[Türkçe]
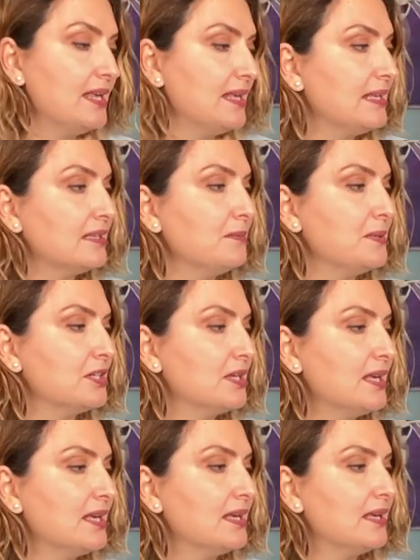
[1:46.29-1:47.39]
Ya da bir
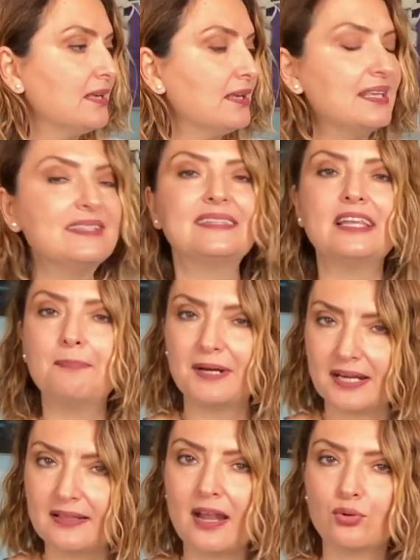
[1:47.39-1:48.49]
e, hisseli
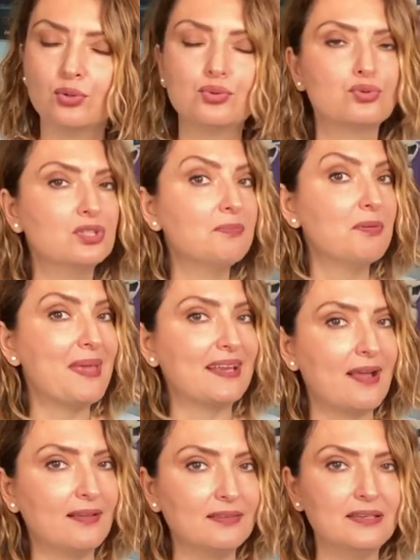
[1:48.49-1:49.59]
paralar konusunda bir
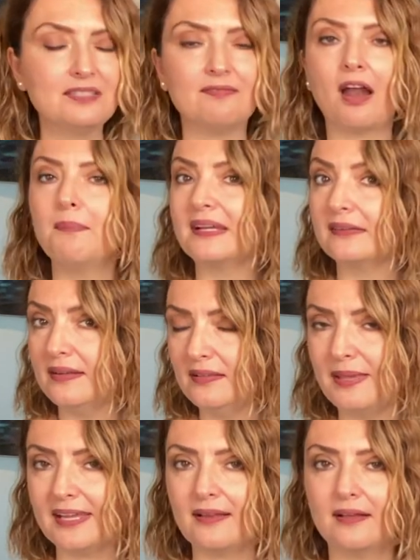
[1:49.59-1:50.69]
beklentiniz var, bir kredi
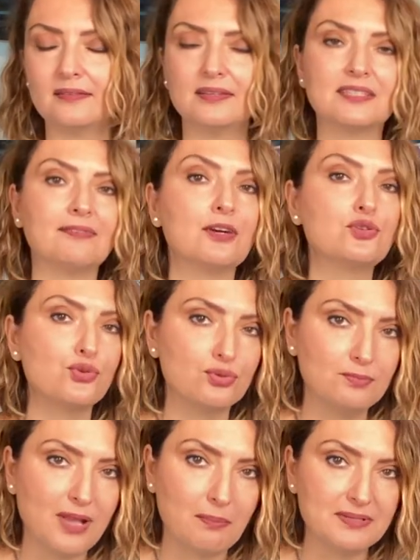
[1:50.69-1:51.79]
beklentiniz var,
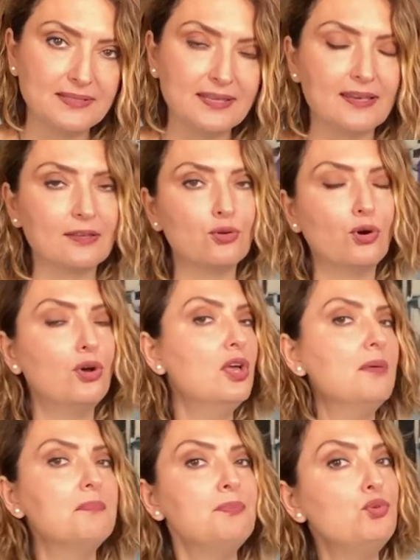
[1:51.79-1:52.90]
çözümlenmesi gerekiyor.
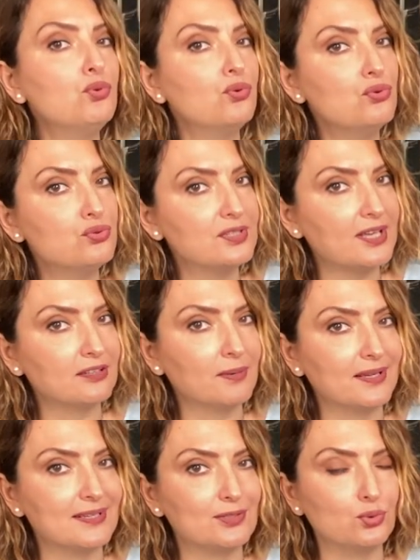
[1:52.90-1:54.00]
Bir mülkünüzü
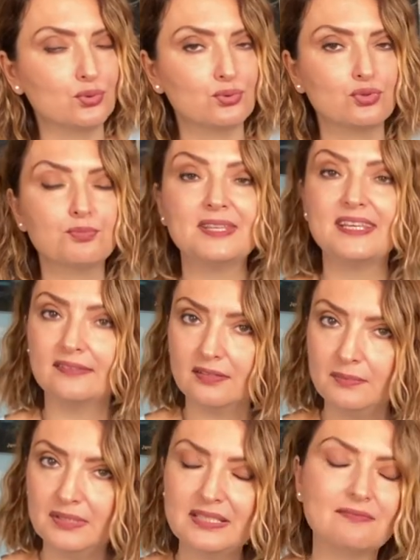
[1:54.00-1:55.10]
satmak istiyorsunuz, bir
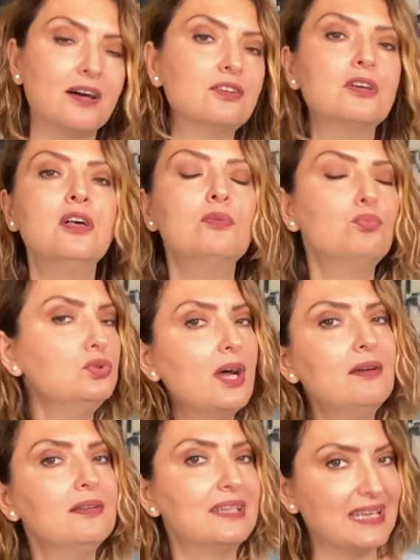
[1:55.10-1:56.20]
yatırımınız var.
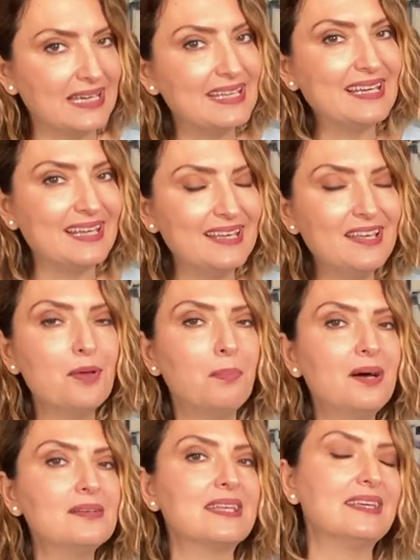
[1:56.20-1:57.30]
Bunlarla da ilgili
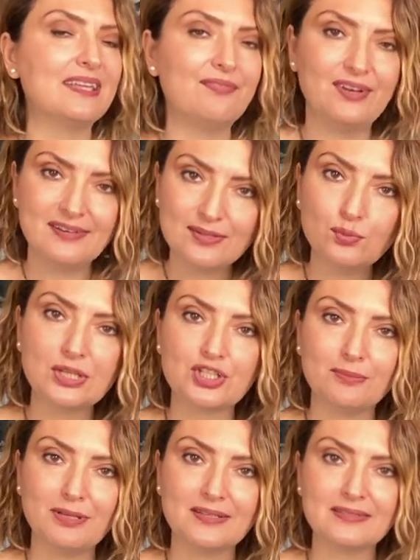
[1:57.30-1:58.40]
bazı hedeflerinize
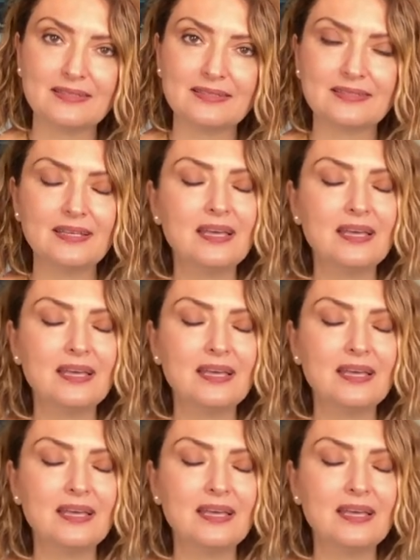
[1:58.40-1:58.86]
ulaşabilirsiniz.